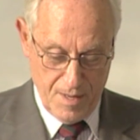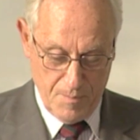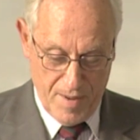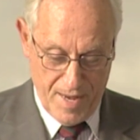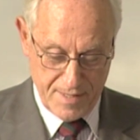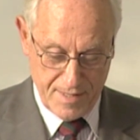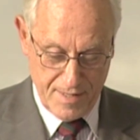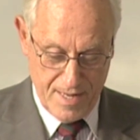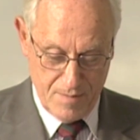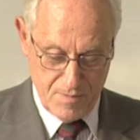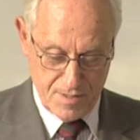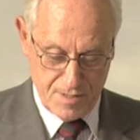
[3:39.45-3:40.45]
Beider
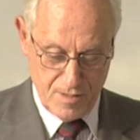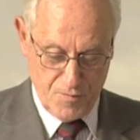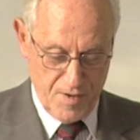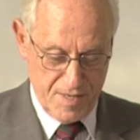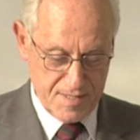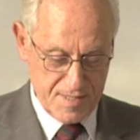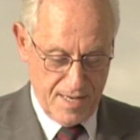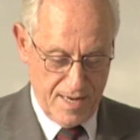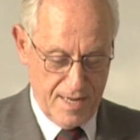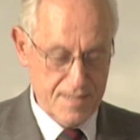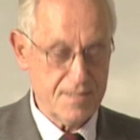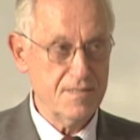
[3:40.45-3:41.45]
Namen sind
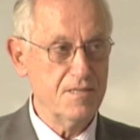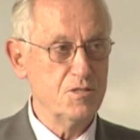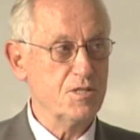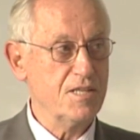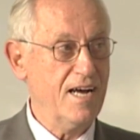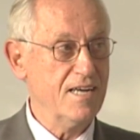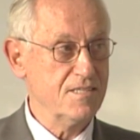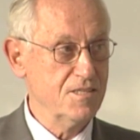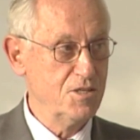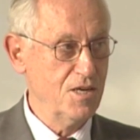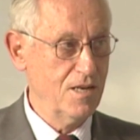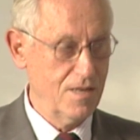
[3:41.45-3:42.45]
festgehalten in
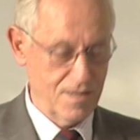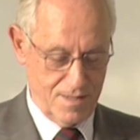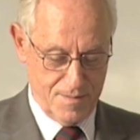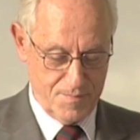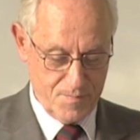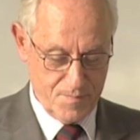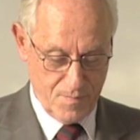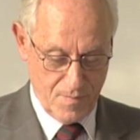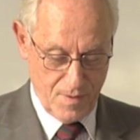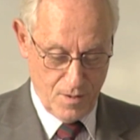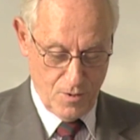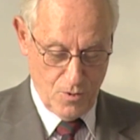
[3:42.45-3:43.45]
Straßenschildern.
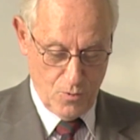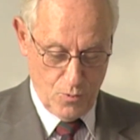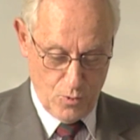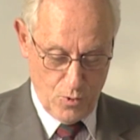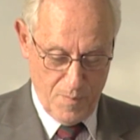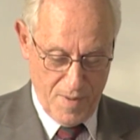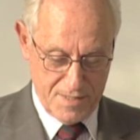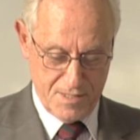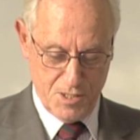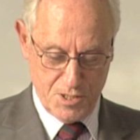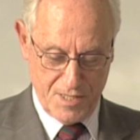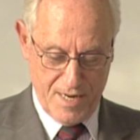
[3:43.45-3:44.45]

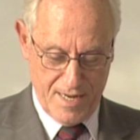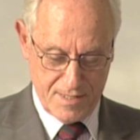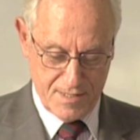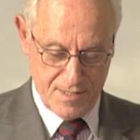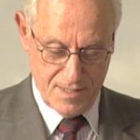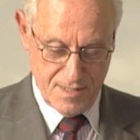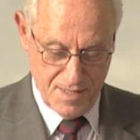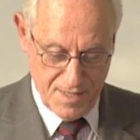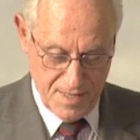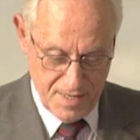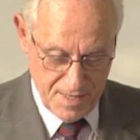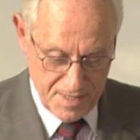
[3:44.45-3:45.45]
Hugo-Mense-Straße
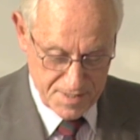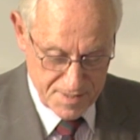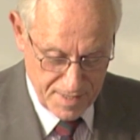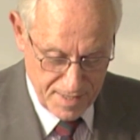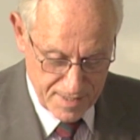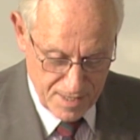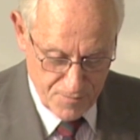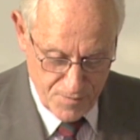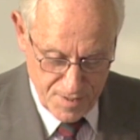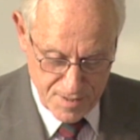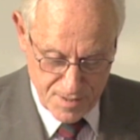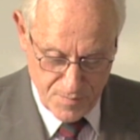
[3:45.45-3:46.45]
in
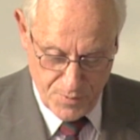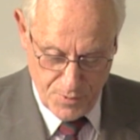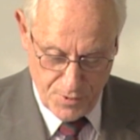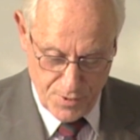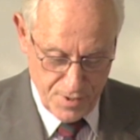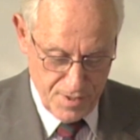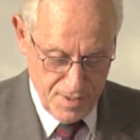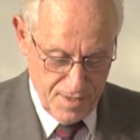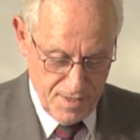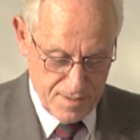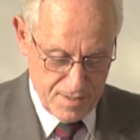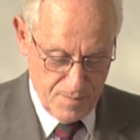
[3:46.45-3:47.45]
Reda-Wiesenbrück,
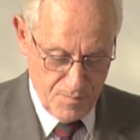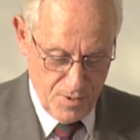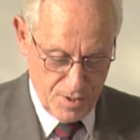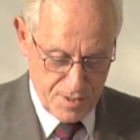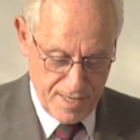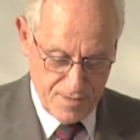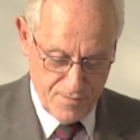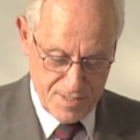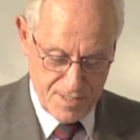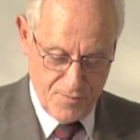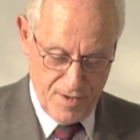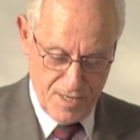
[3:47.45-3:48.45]
dem
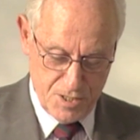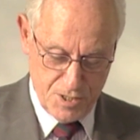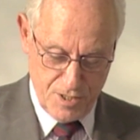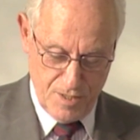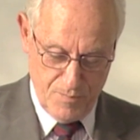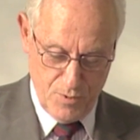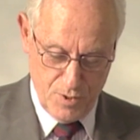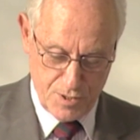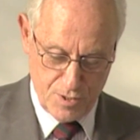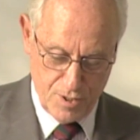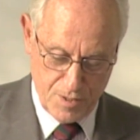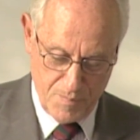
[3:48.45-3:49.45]
nordrhein-westfälischen
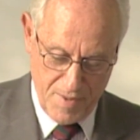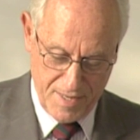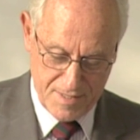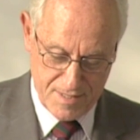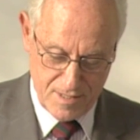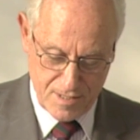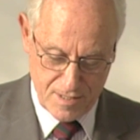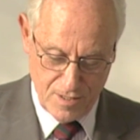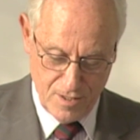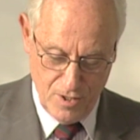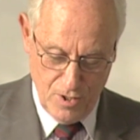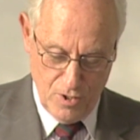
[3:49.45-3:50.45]
Geburtsort Menses,
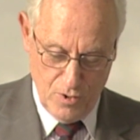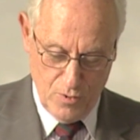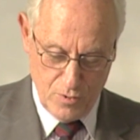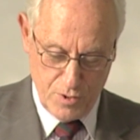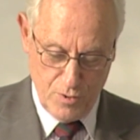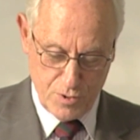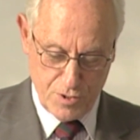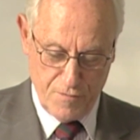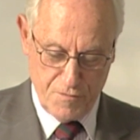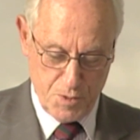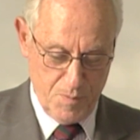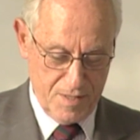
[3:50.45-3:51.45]
und
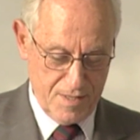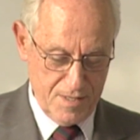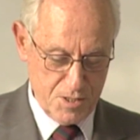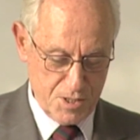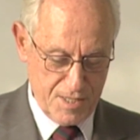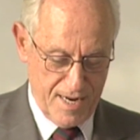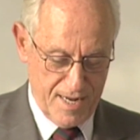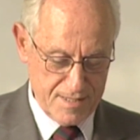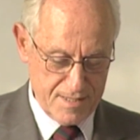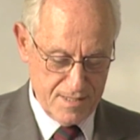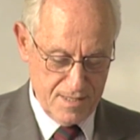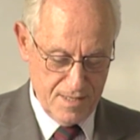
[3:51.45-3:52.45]

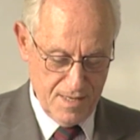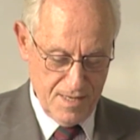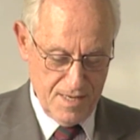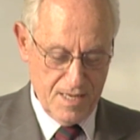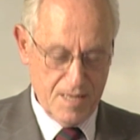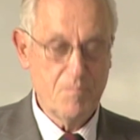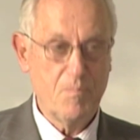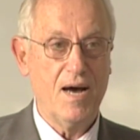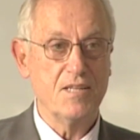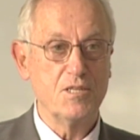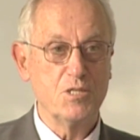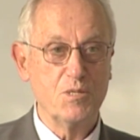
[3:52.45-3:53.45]
Josef-Schmidtlin-Straße im
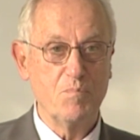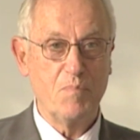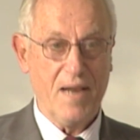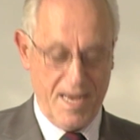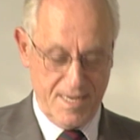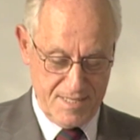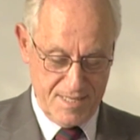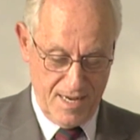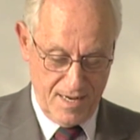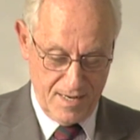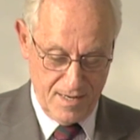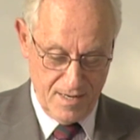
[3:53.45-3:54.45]
badischen Breisach,